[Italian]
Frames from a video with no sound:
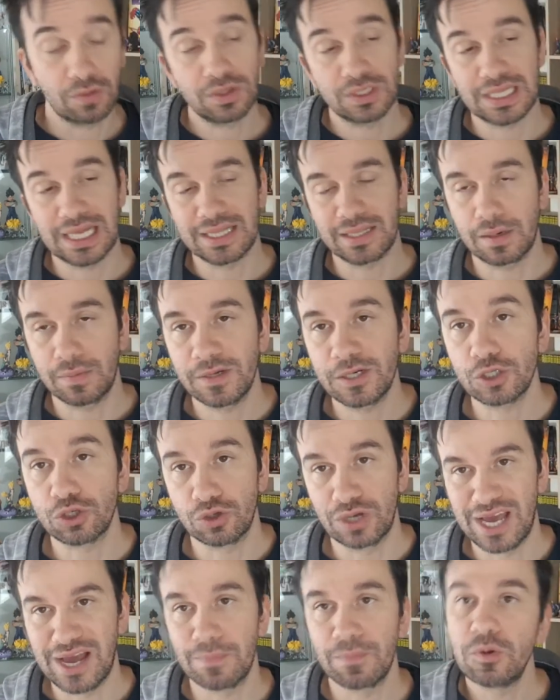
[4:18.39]
Quest'altra
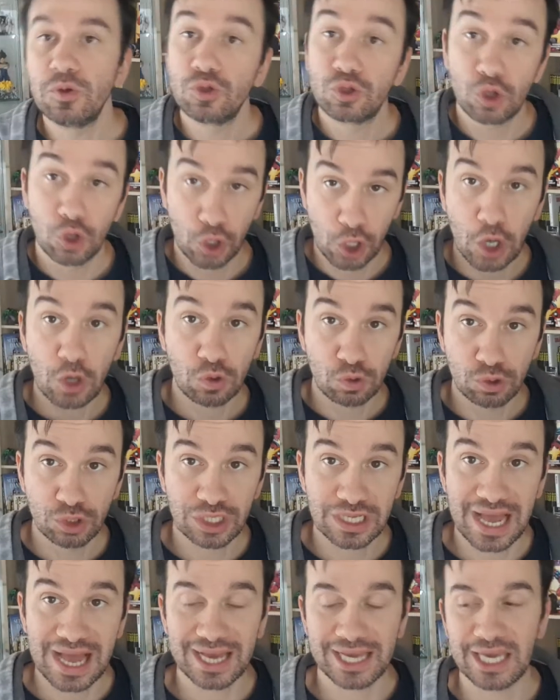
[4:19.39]
persona è appunto Roku
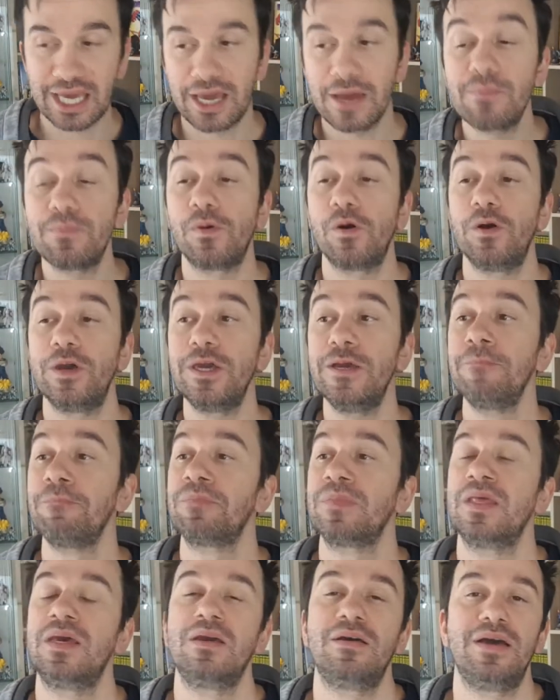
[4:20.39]
Saki, che poi
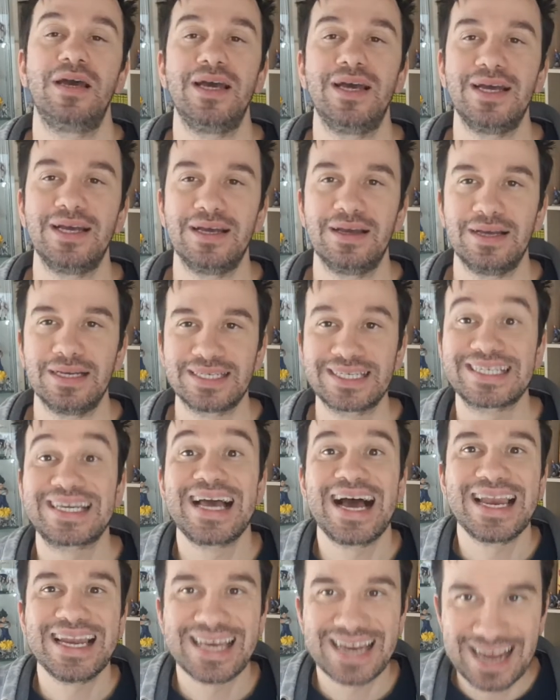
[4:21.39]
eh,
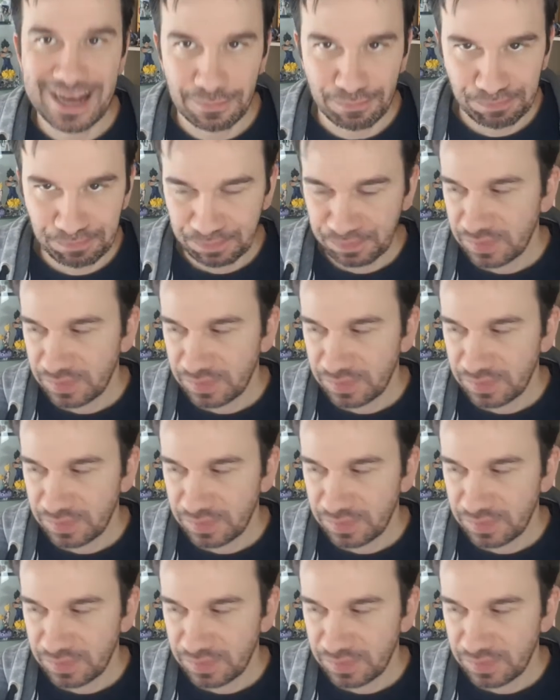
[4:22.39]
scalerà